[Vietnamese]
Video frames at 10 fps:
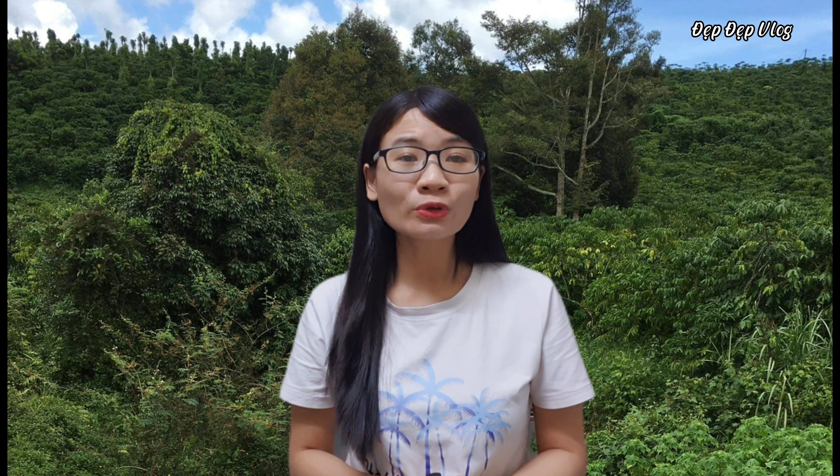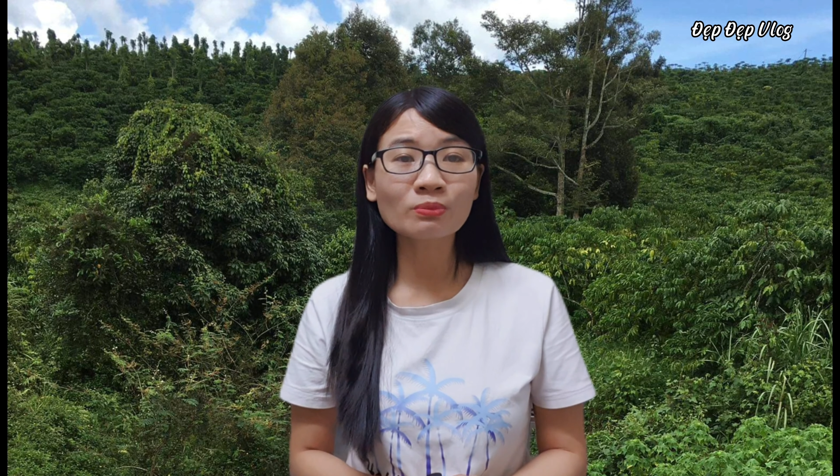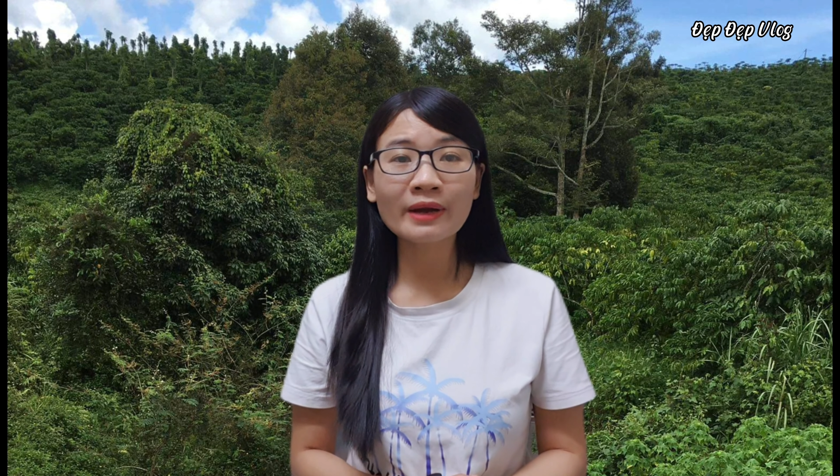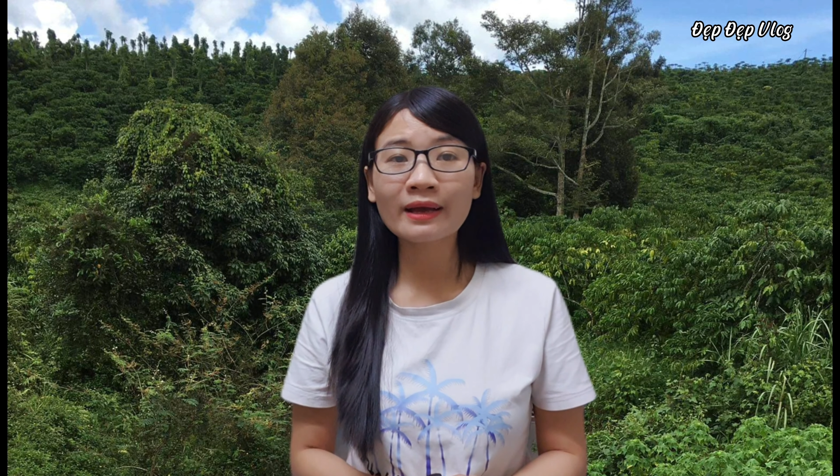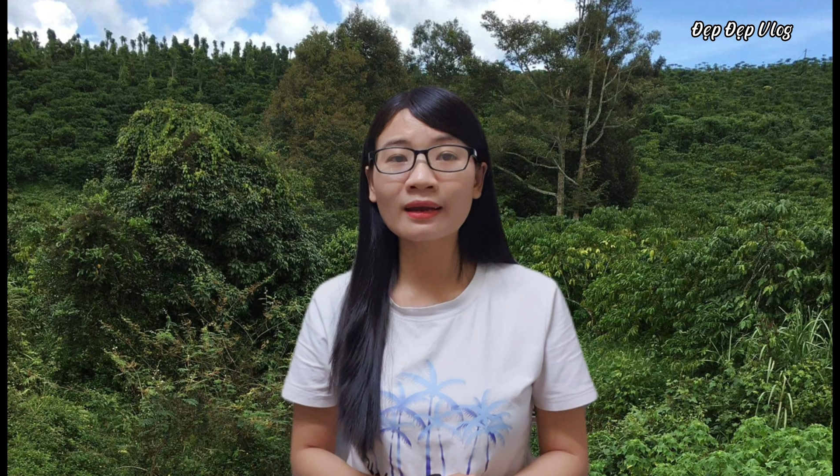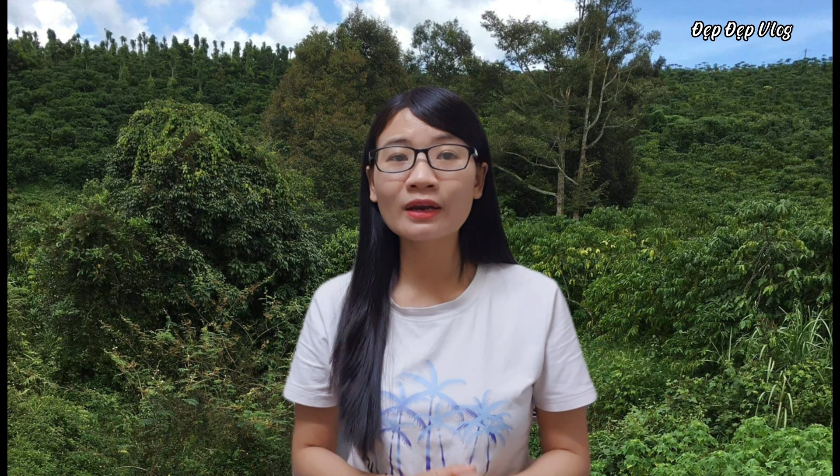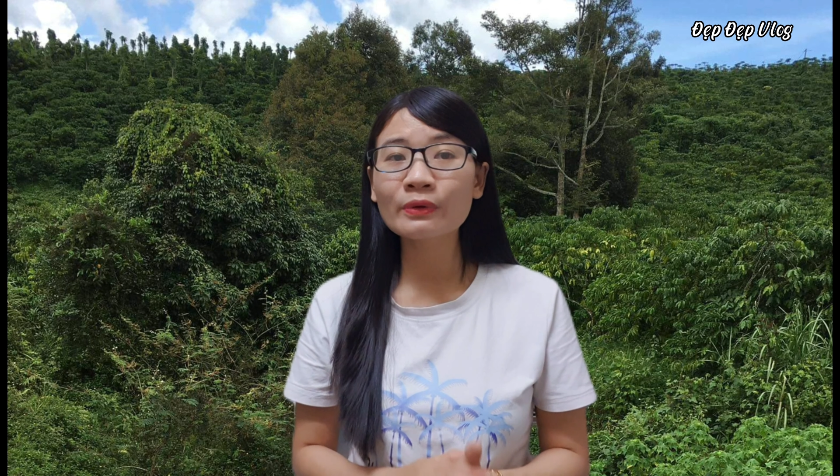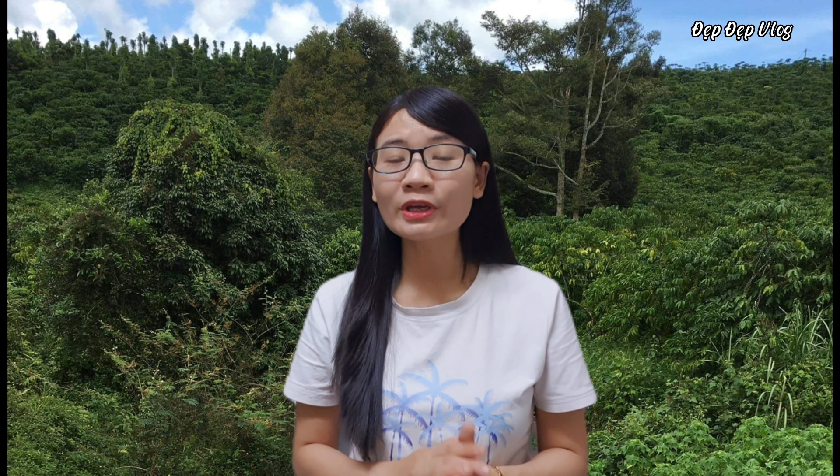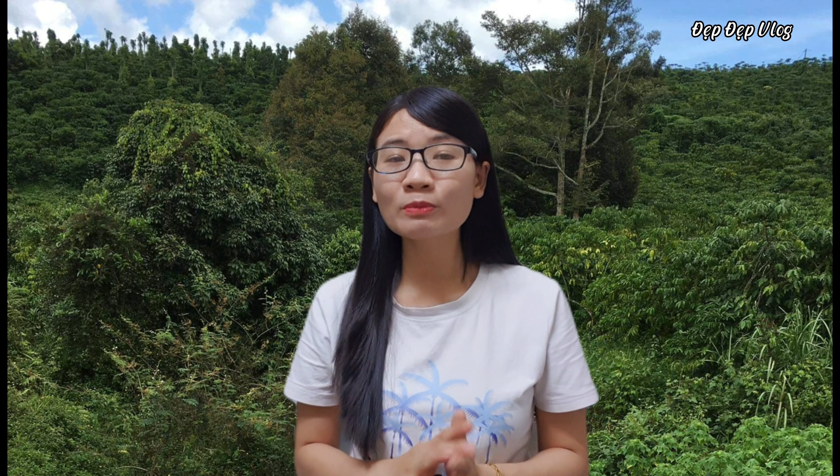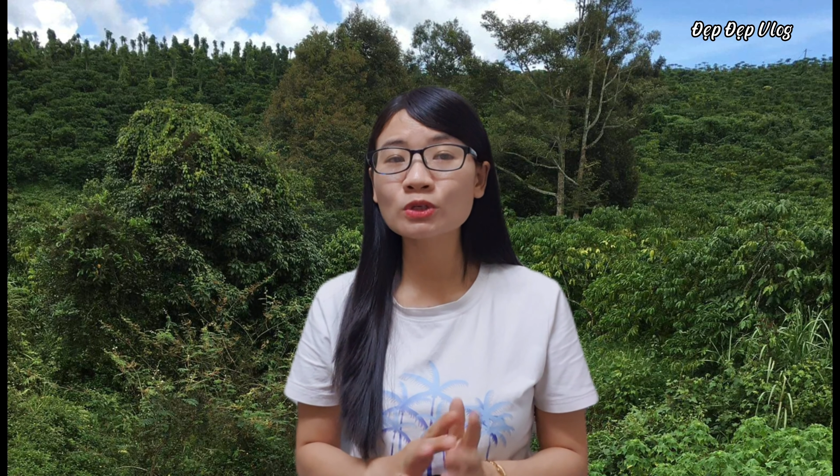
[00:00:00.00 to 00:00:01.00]
chúng ta cần lưu
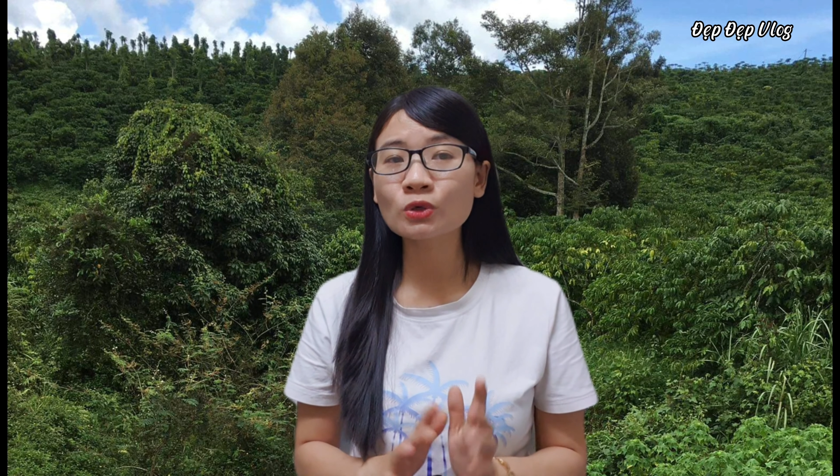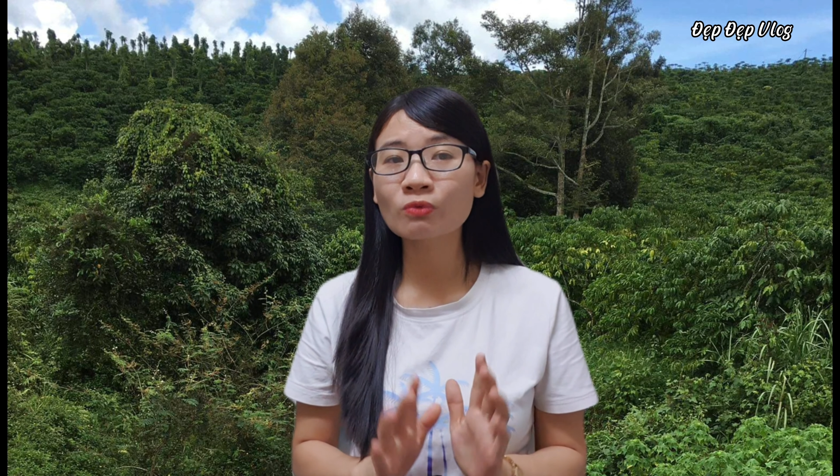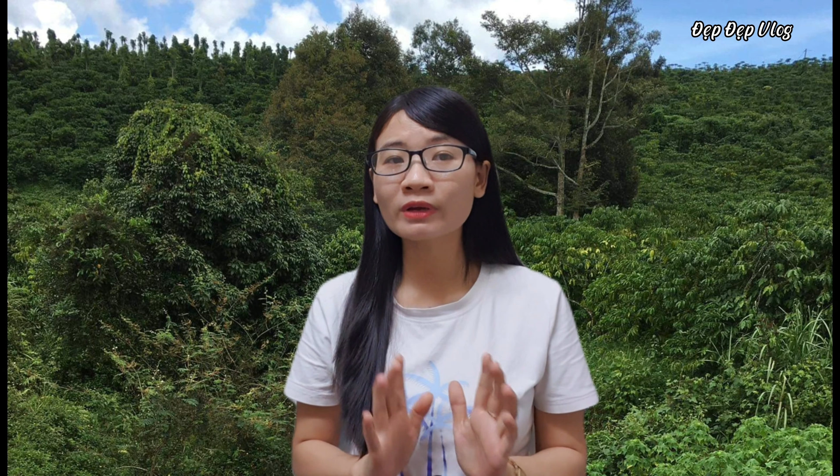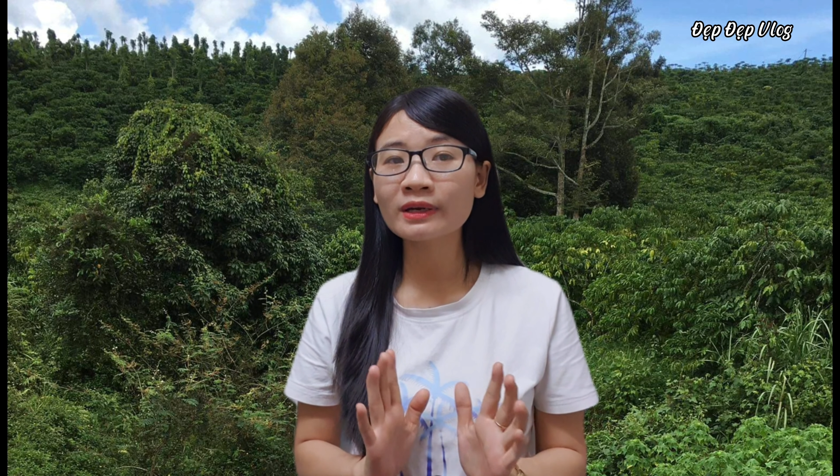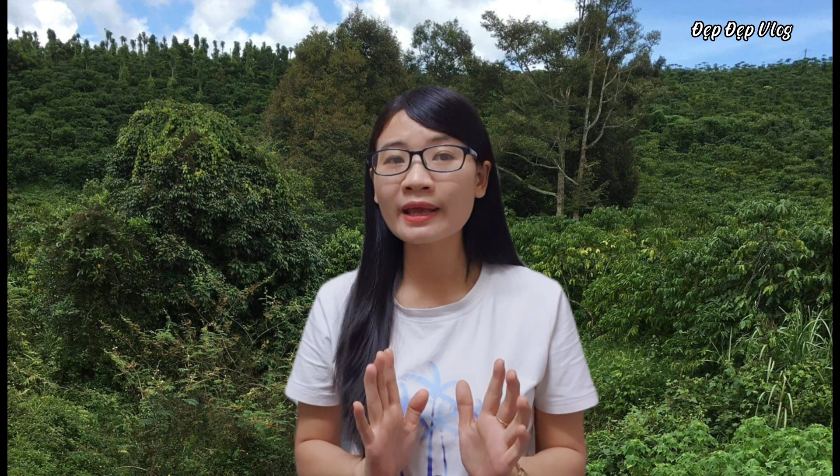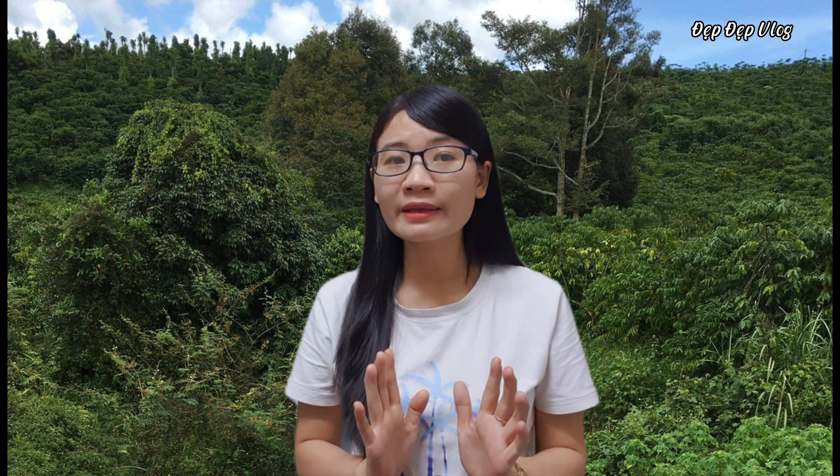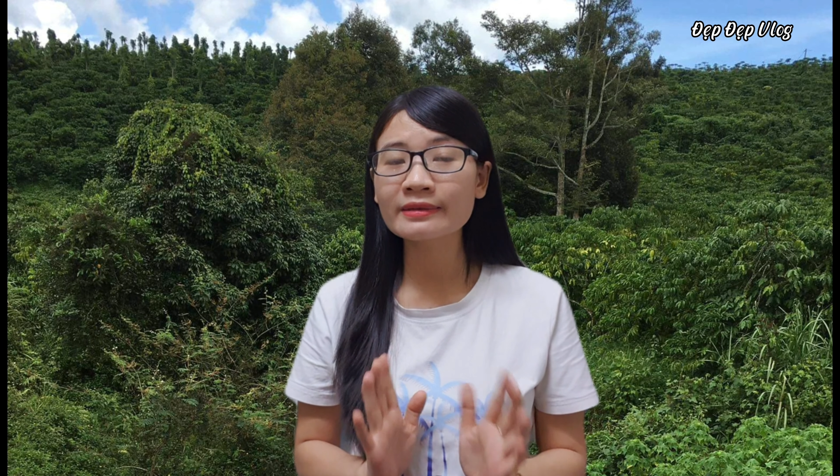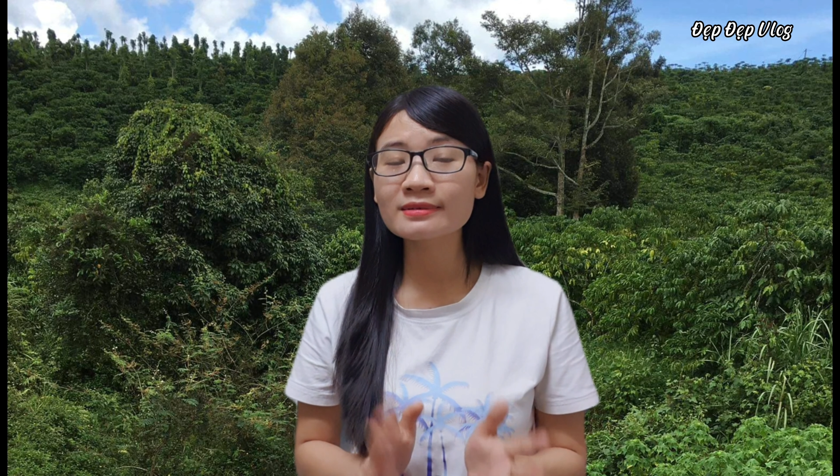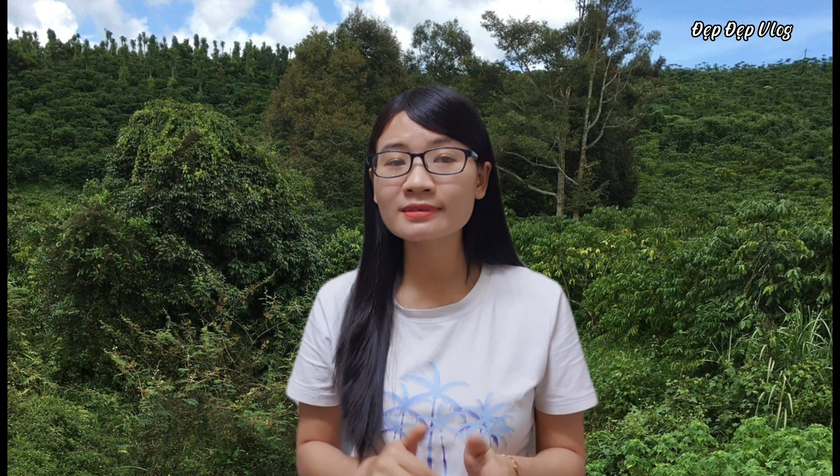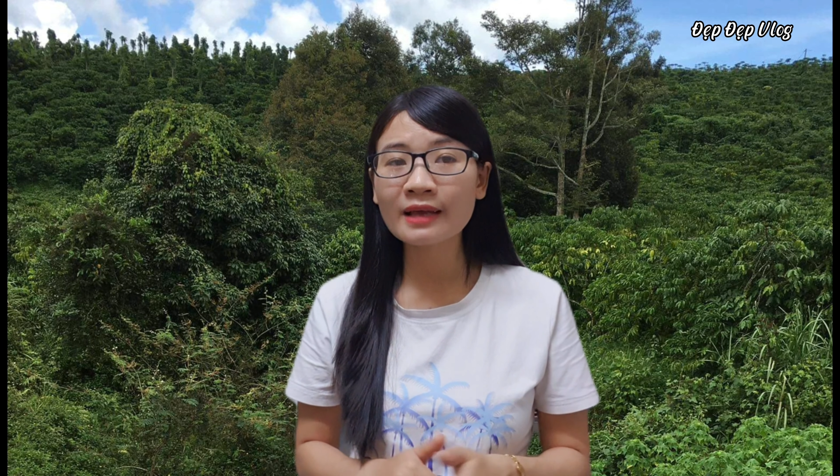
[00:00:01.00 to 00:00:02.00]
ý một số vấn đề
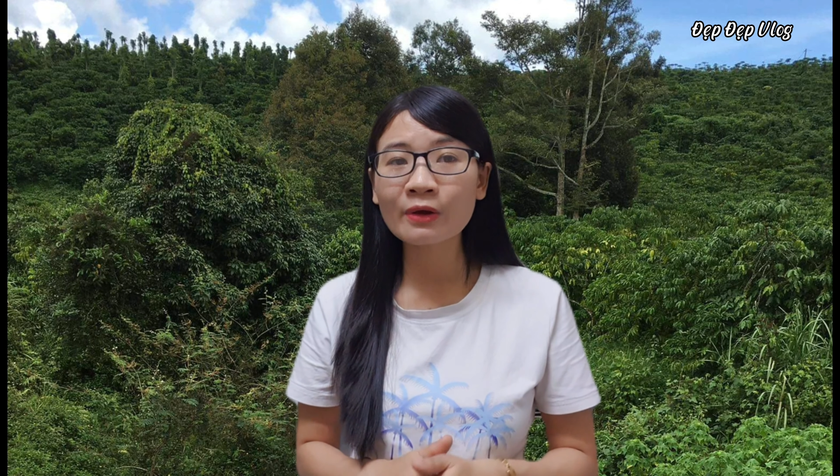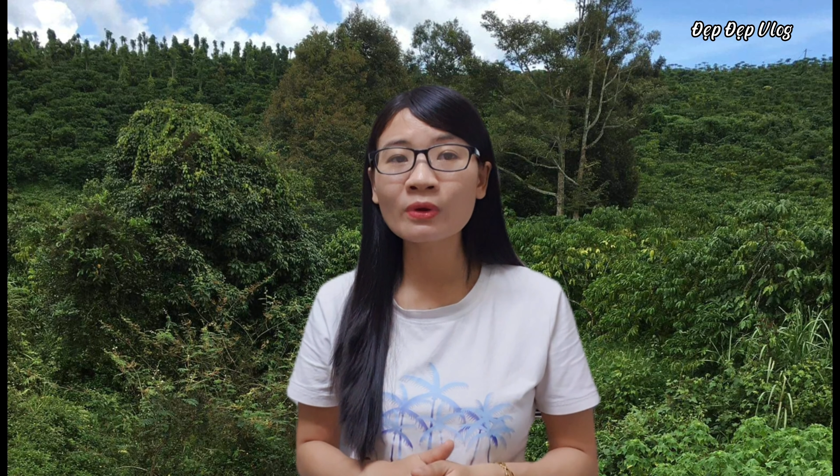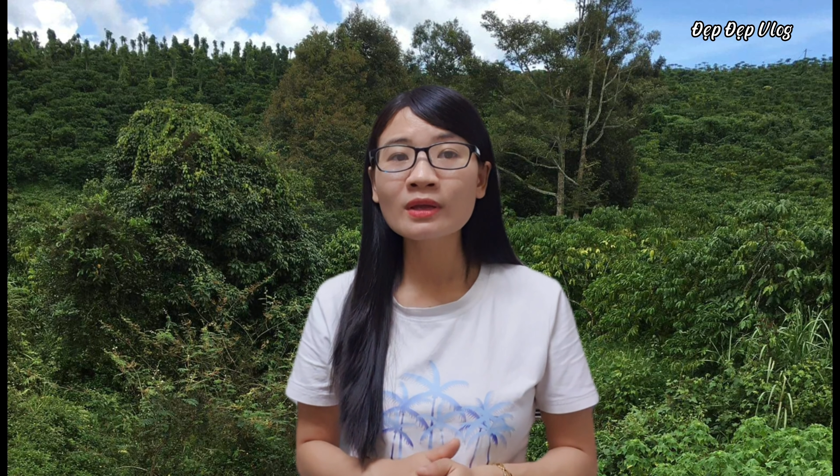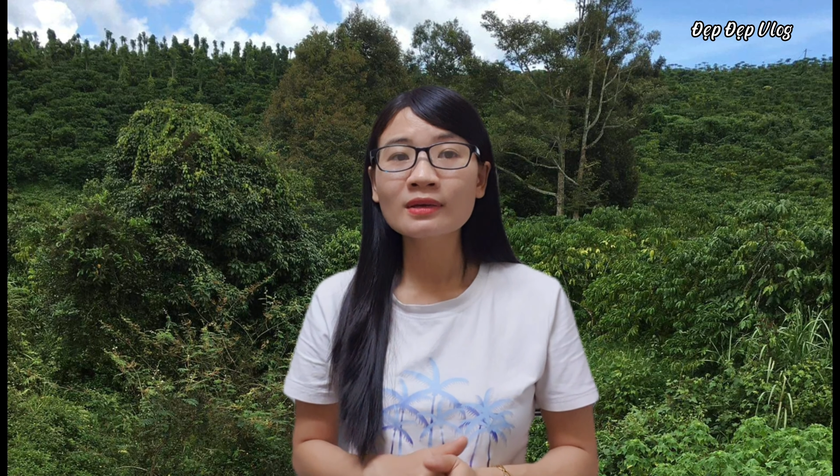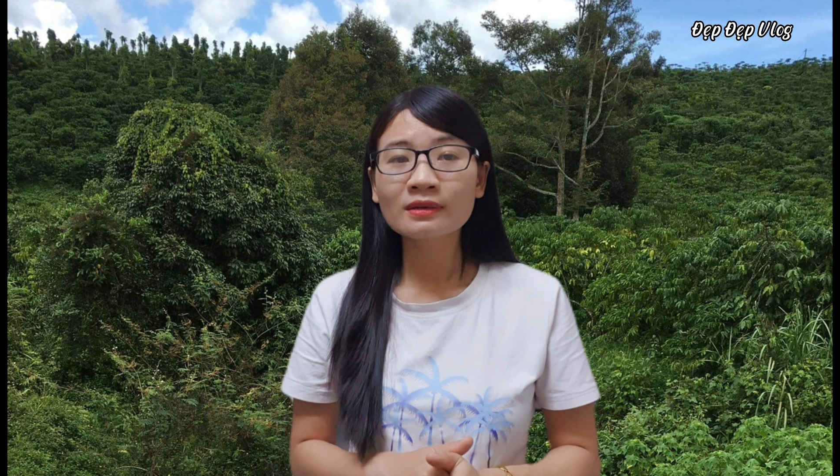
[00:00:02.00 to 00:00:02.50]
như sau.